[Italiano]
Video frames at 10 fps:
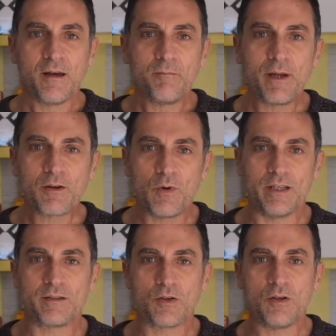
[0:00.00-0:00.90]
Per
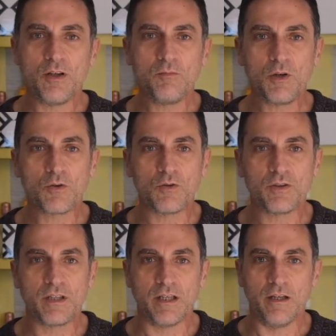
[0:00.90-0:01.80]
questo il mio
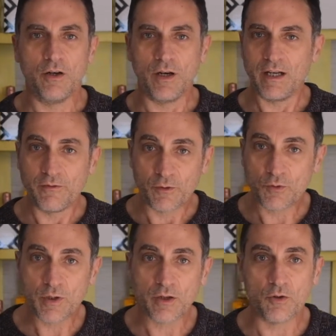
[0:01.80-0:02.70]
consiglio alle
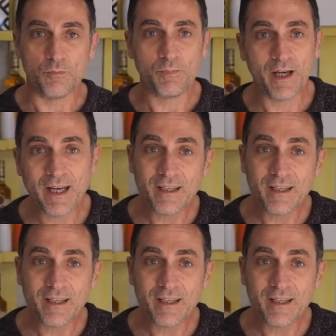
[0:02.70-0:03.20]
future coppie è